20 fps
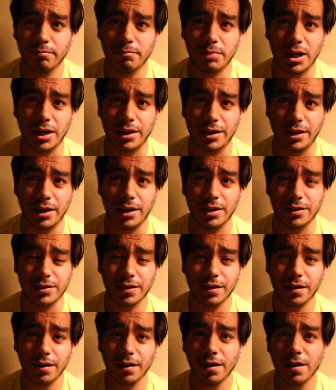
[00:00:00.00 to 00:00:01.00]
planean
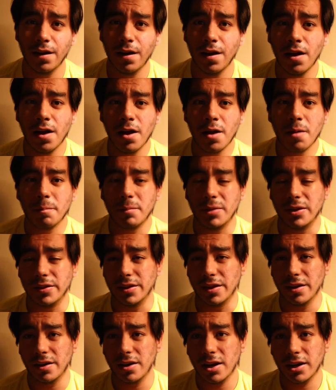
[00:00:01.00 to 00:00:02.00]
hacer
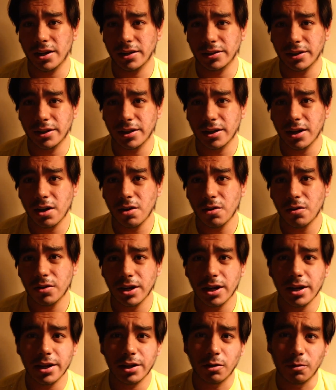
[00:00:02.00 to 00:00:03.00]
vender la que tienen
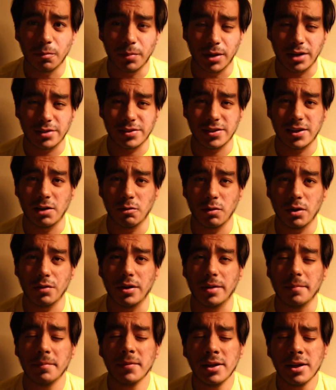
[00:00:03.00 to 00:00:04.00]
ahora y comprarse la
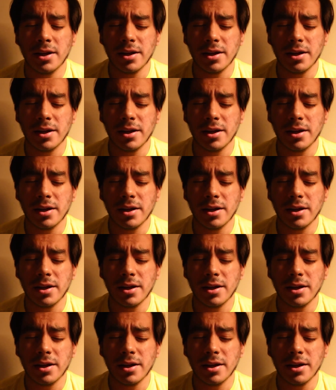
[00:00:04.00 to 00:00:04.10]
nueva.